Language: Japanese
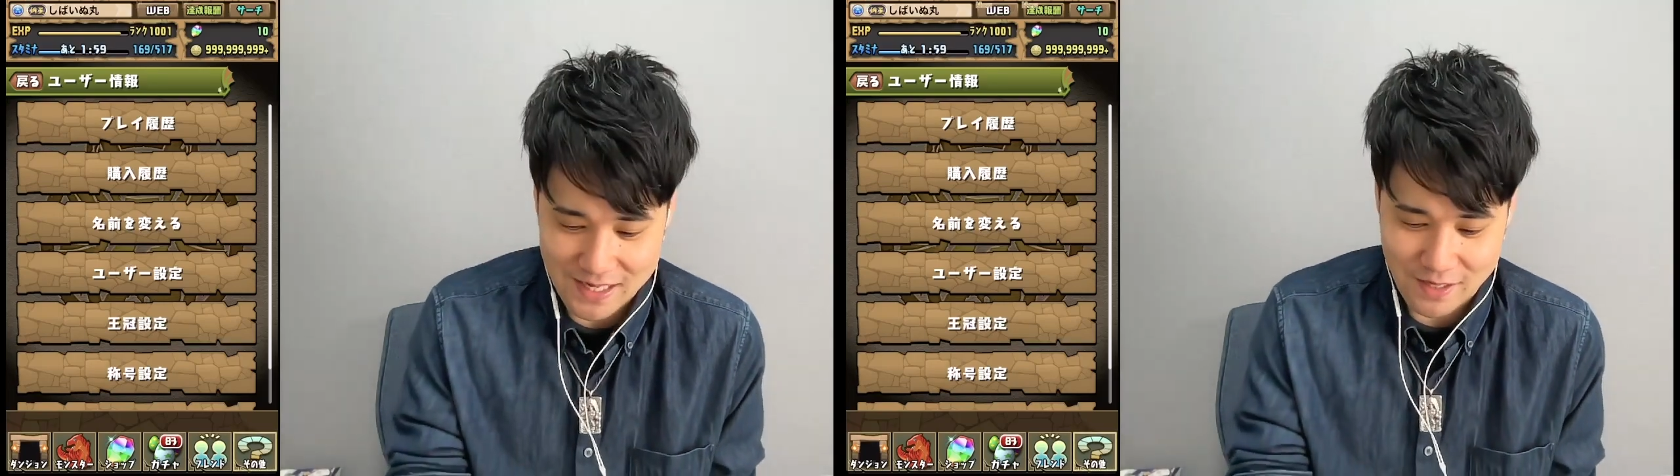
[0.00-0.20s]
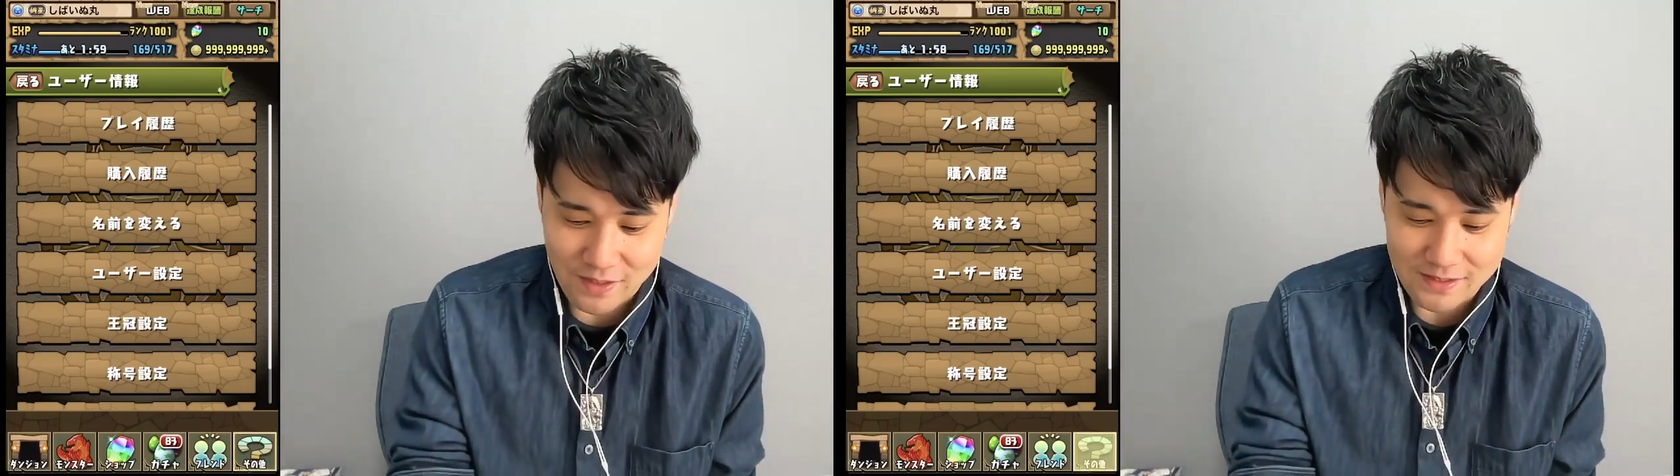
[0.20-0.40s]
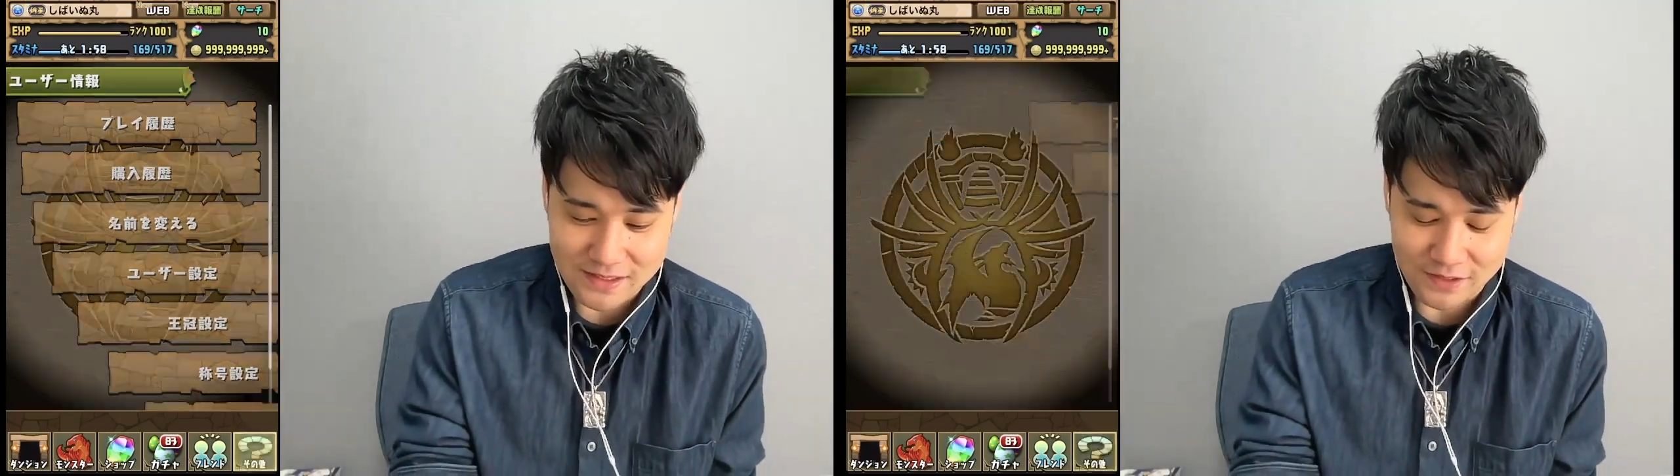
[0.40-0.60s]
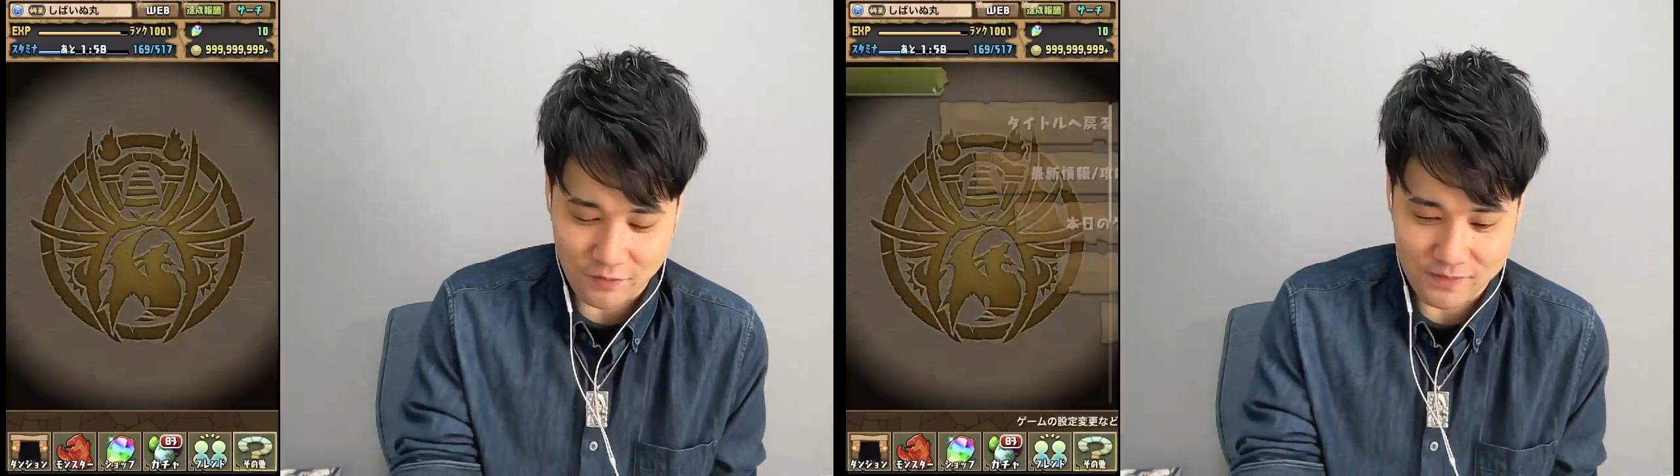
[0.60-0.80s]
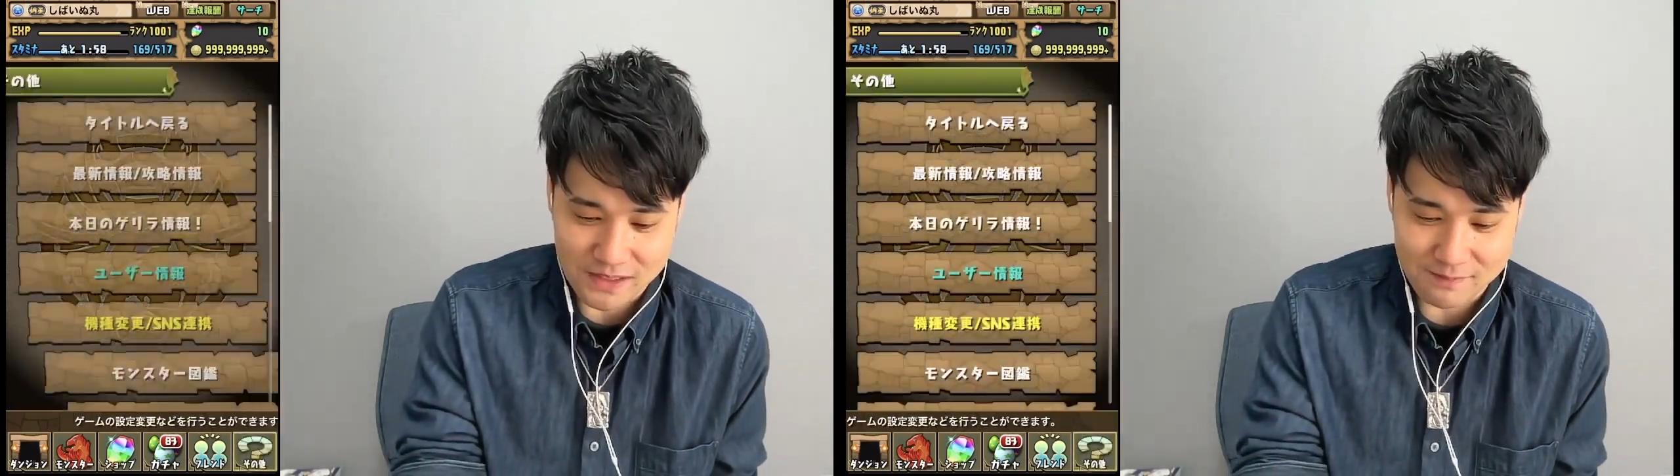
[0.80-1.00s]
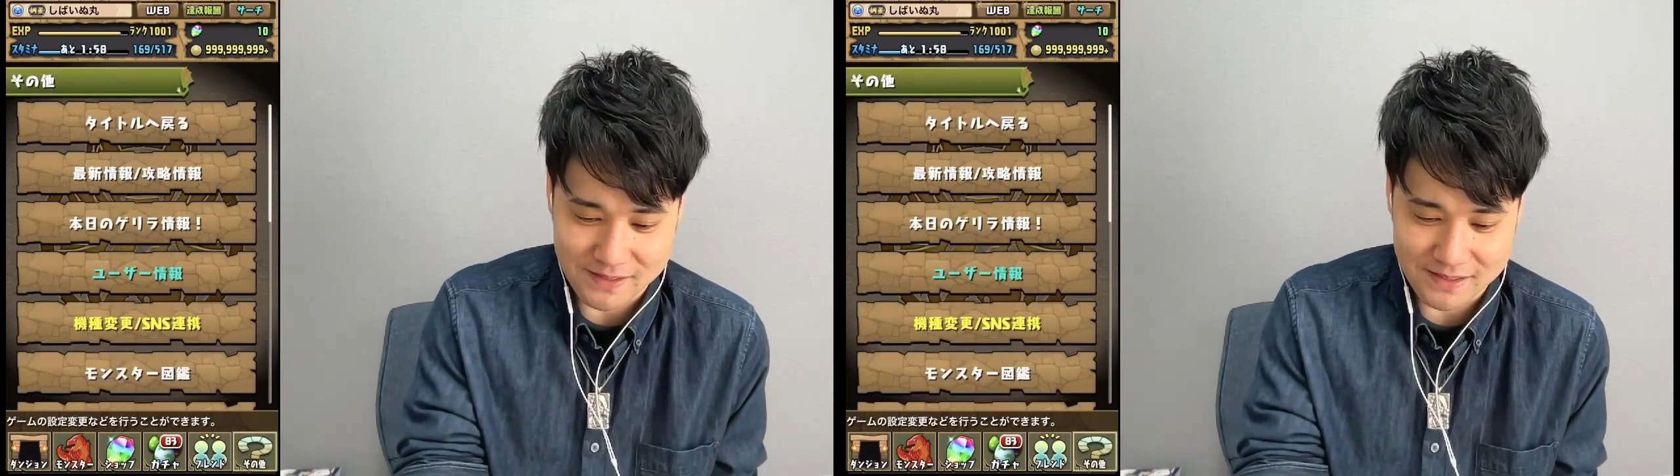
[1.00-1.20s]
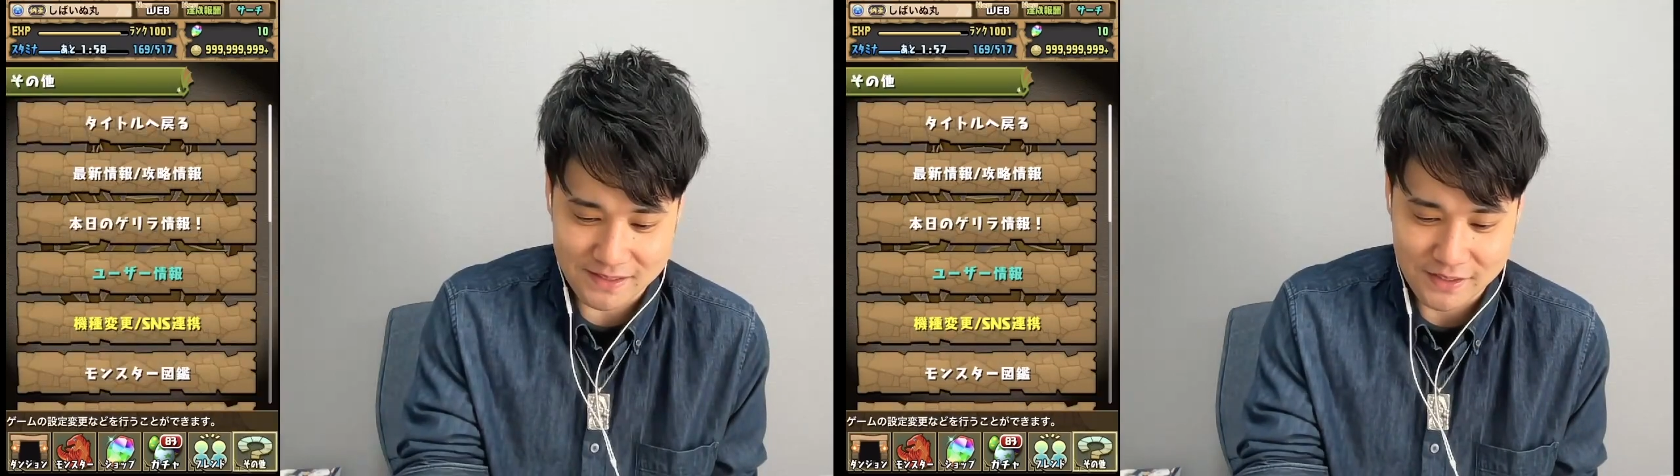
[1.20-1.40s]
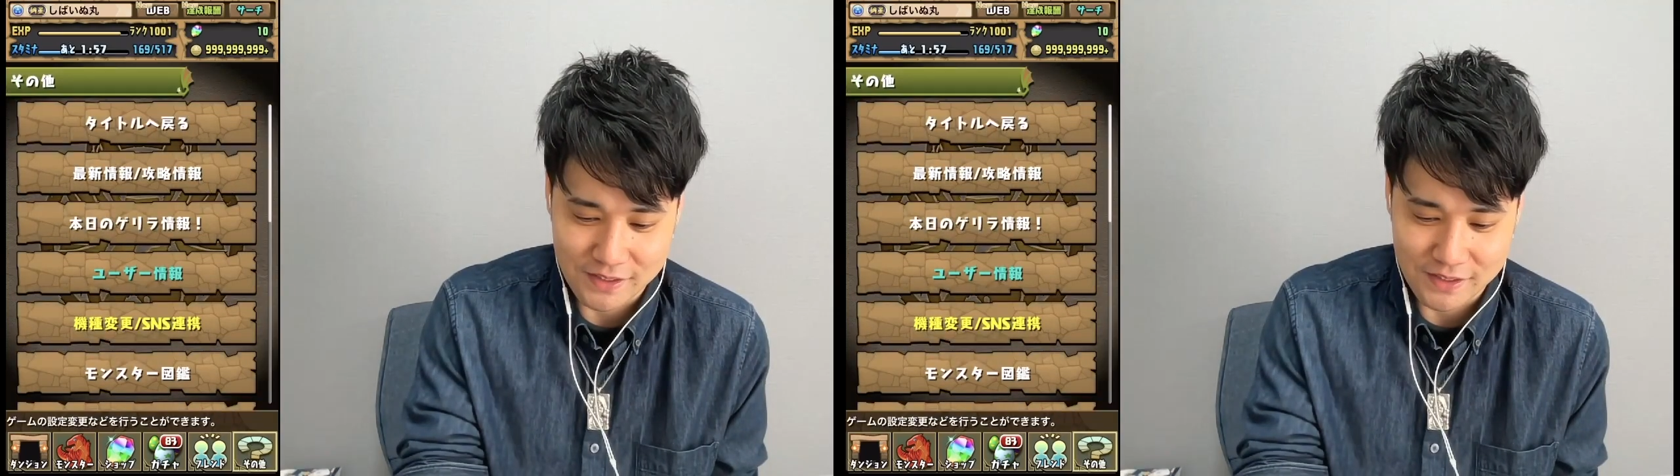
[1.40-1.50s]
あの、ちゃんとお見せします。